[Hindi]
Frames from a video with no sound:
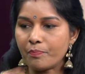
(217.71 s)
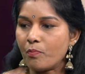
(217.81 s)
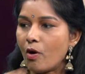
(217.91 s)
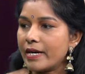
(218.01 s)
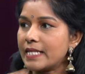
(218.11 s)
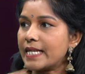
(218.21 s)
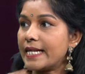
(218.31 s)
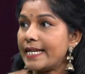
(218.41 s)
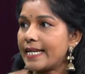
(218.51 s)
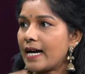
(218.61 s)
बॉडी से
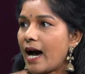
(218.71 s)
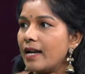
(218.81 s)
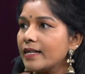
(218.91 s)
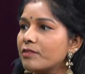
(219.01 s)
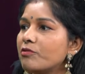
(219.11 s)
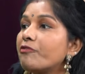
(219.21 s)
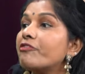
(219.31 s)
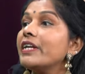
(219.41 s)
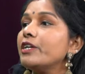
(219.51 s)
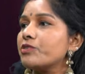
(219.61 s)
निकाल कर वो
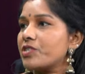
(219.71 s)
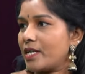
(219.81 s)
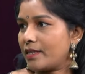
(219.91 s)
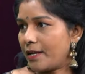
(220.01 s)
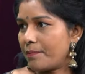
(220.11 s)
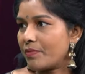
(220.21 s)
फ्री हो जाते हैं